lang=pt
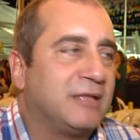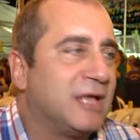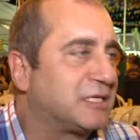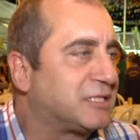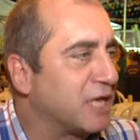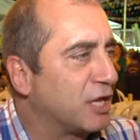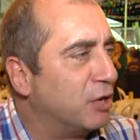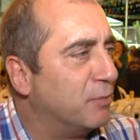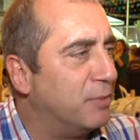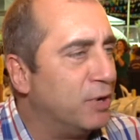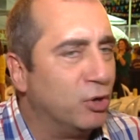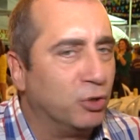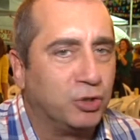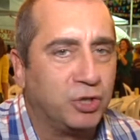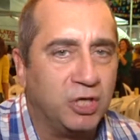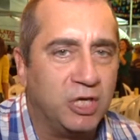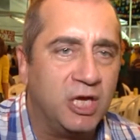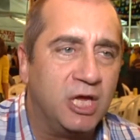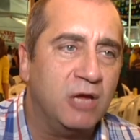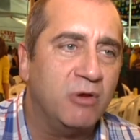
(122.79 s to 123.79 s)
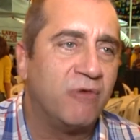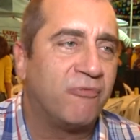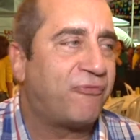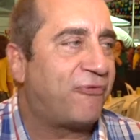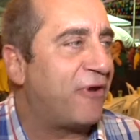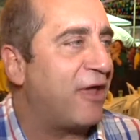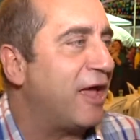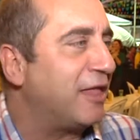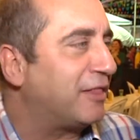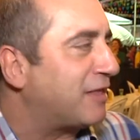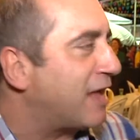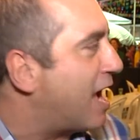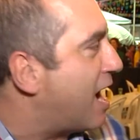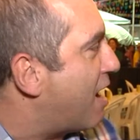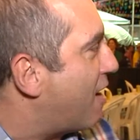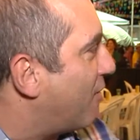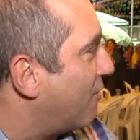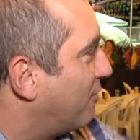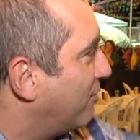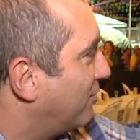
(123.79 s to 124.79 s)
dançando miudinho em frente
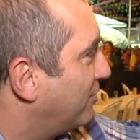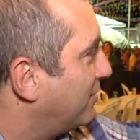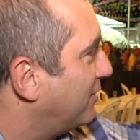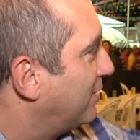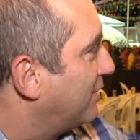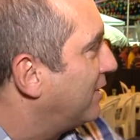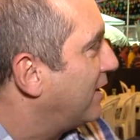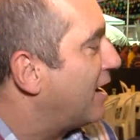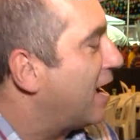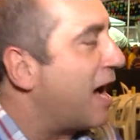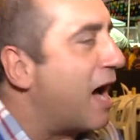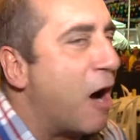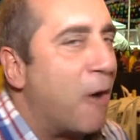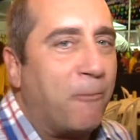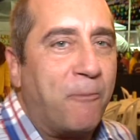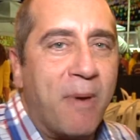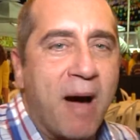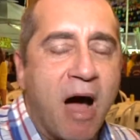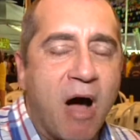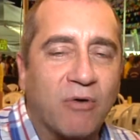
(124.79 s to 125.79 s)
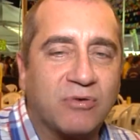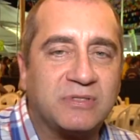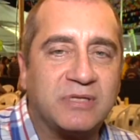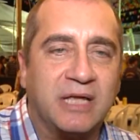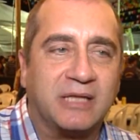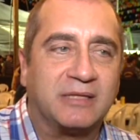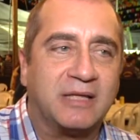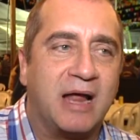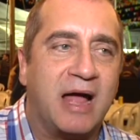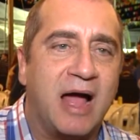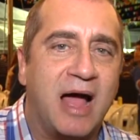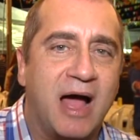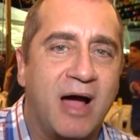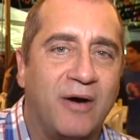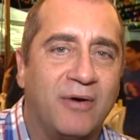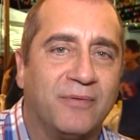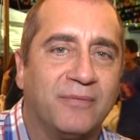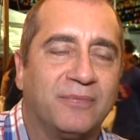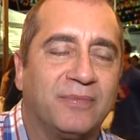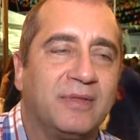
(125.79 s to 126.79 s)
ao, ao palco
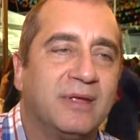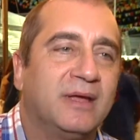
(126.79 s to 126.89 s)
central.